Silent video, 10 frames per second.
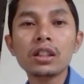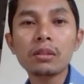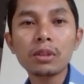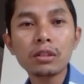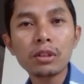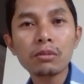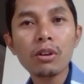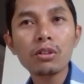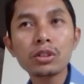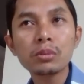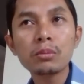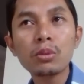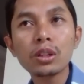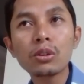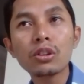teman-teman fokus
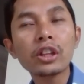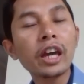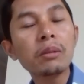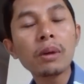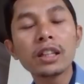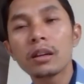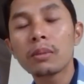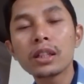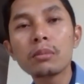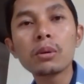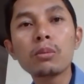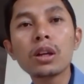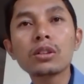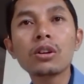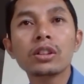membuat konten banyak-banyak
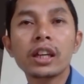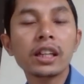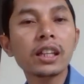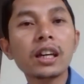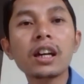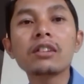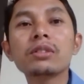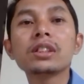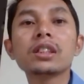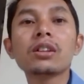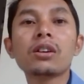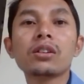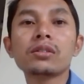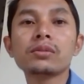membuat konten datangkan visitor